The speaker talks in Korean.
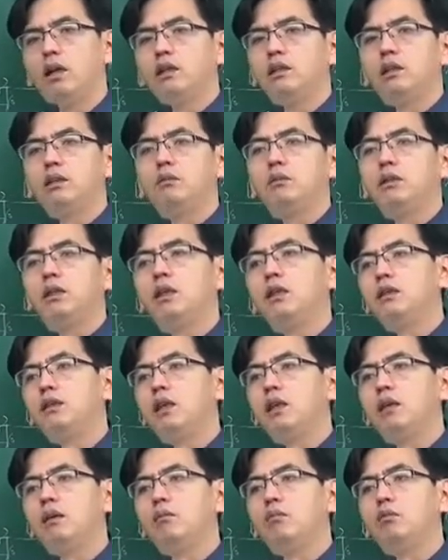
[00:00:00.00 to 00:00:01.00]
지금 이제
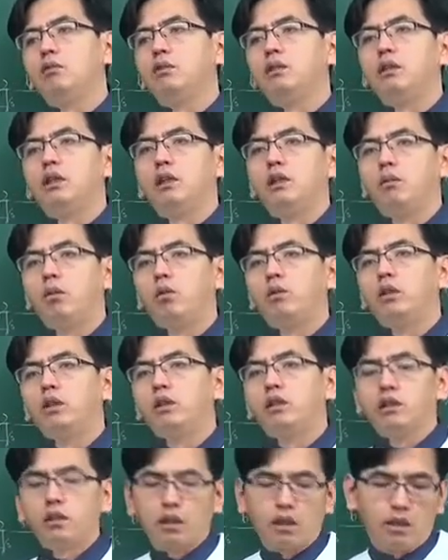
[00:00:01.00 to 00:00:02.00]
세 문제를 보셨
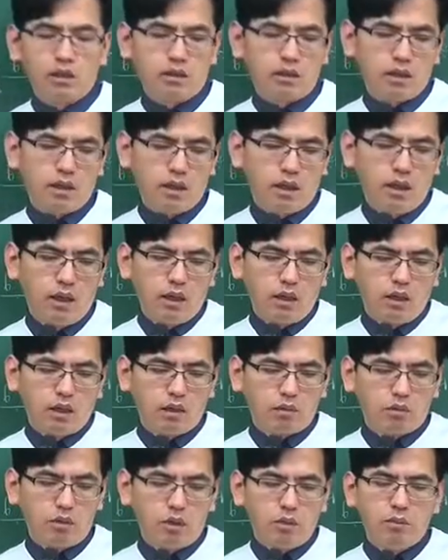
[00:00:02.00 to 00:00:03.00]
는데 특히 이제
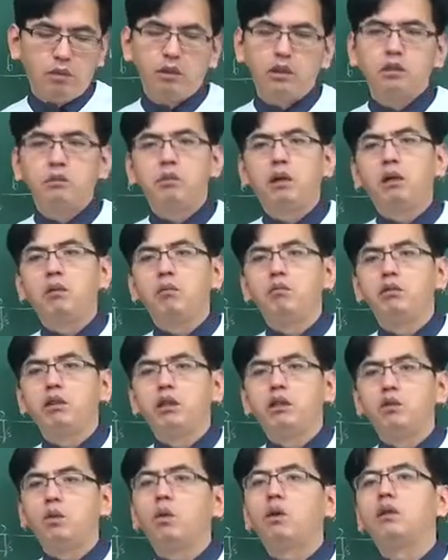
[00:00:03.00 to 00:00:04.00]
27번, 28번
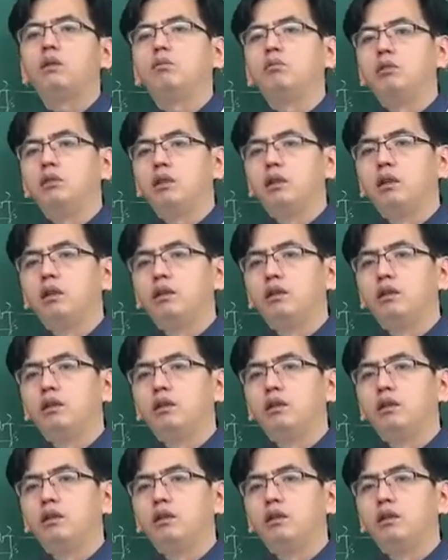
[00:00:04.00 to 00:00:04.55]
문제는 똑같은 문제예요.